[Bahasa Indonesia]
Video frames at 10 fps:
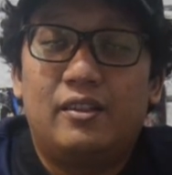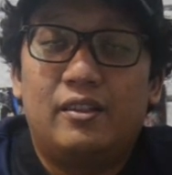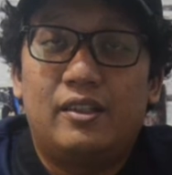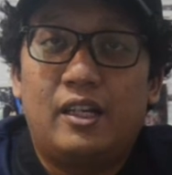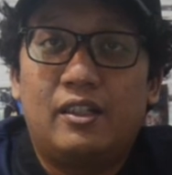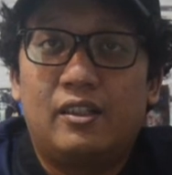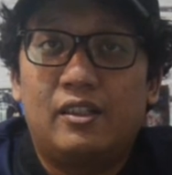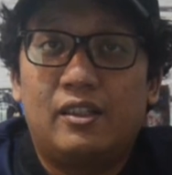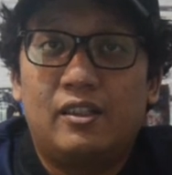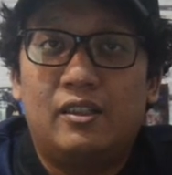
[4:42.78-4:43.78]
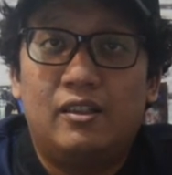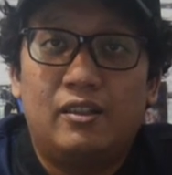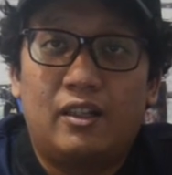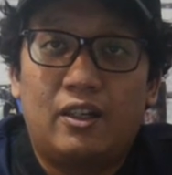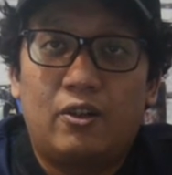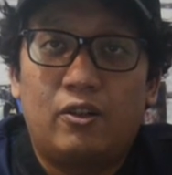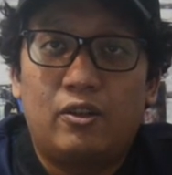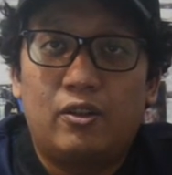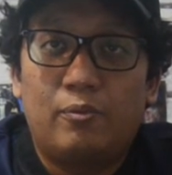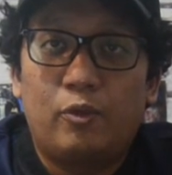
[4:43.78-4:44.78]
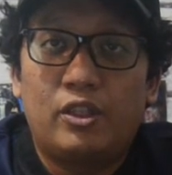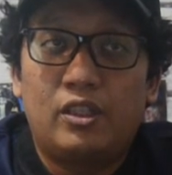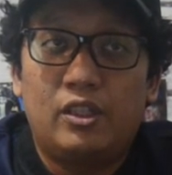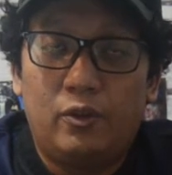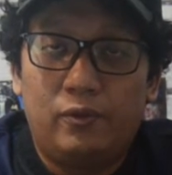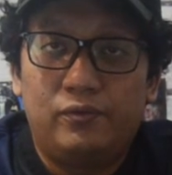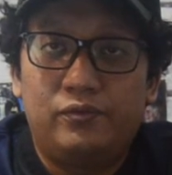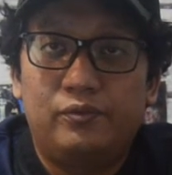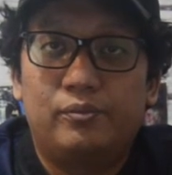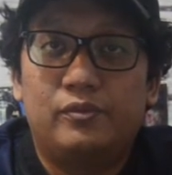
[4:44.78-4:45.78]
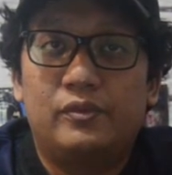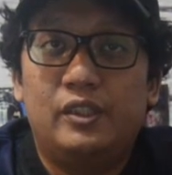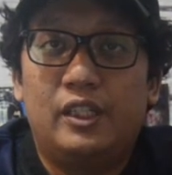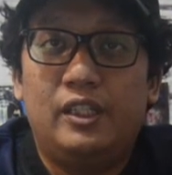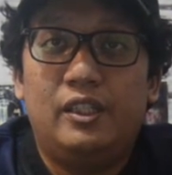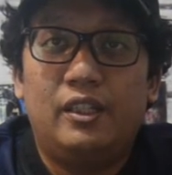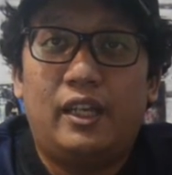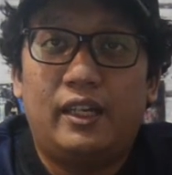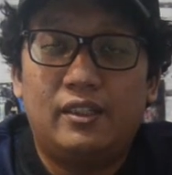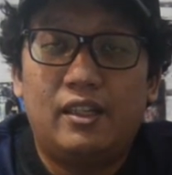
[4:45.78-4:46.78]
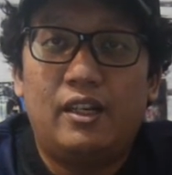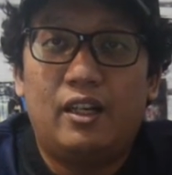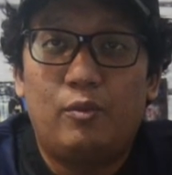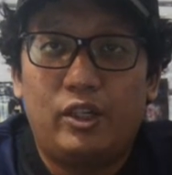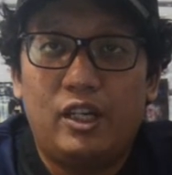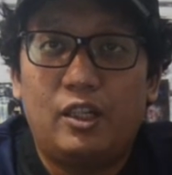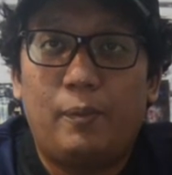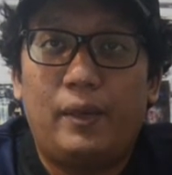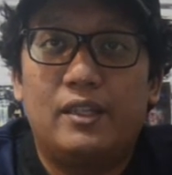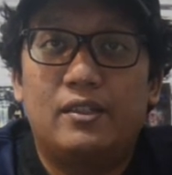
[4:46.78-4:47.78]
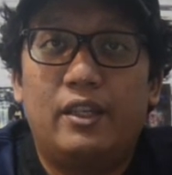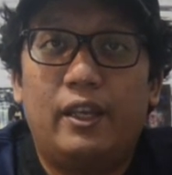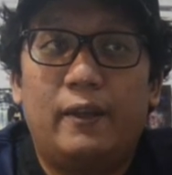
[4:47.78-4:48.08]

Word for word: dan e, ngerekrut Pochettino jadi Erikson ada kemungkinan ke PSG